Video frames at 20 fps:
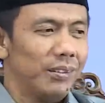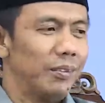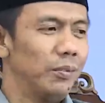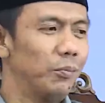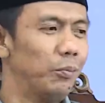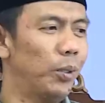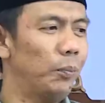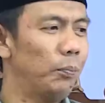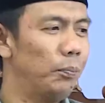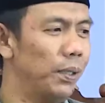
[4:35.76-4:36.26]

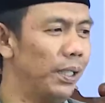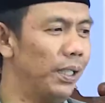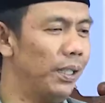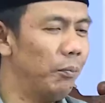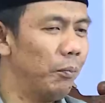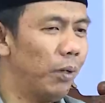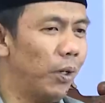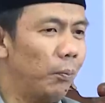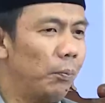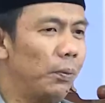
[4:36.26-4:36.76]
Mobil,
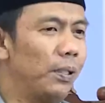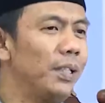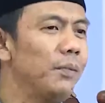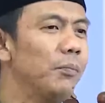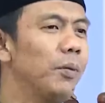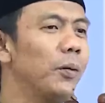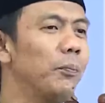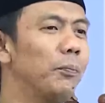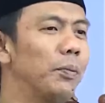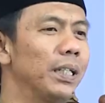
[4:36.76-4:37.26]
mau beli
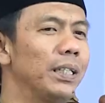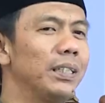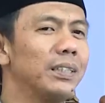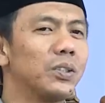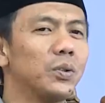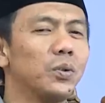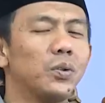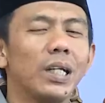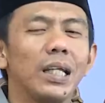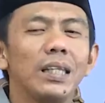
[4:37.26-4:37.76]
mobil,
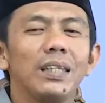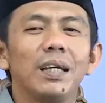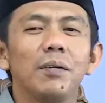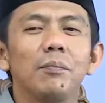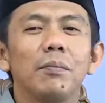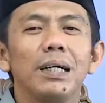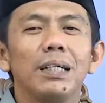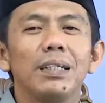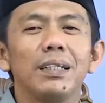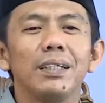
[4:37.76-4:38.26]
suratnya
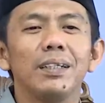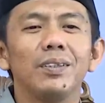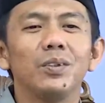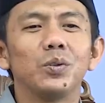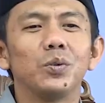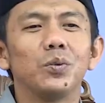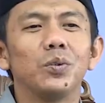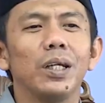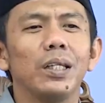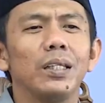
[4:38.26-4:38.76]
mana? Oh
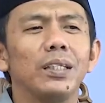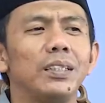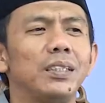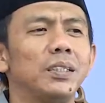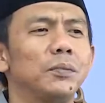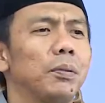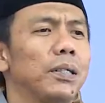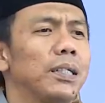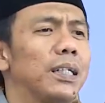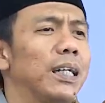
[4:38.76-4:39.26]
suratnya
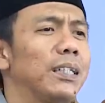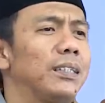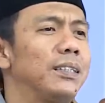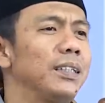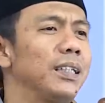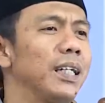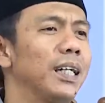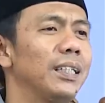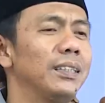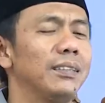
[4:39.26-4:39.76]
di
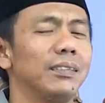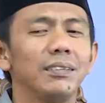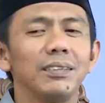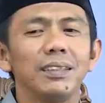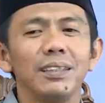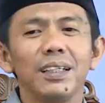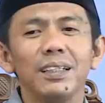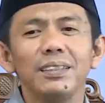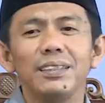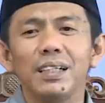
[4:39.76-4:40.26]
pegadaian. Nah,
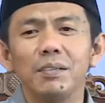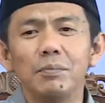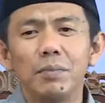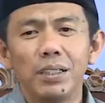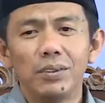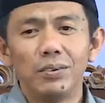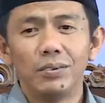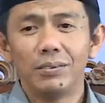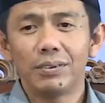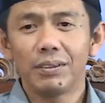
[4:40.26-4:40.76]
kita nggak
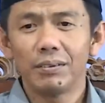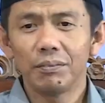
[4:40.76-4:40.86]
mau.